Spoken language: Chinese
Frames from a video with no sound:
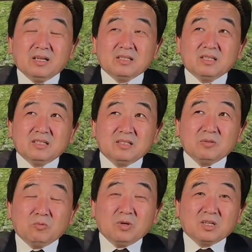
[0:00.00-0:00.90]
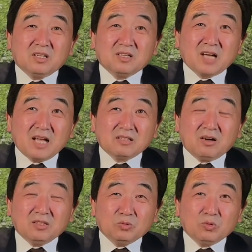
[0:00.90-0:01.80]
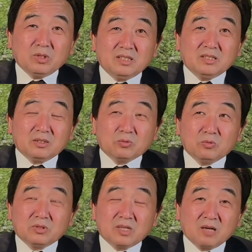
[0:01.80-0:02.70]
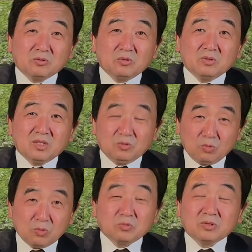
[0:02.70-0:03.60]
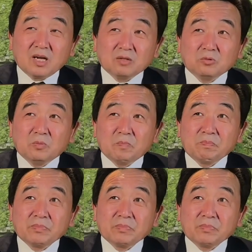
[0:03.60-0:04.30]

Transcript: 其实我个人看到很多史故事当中，很多故事当中，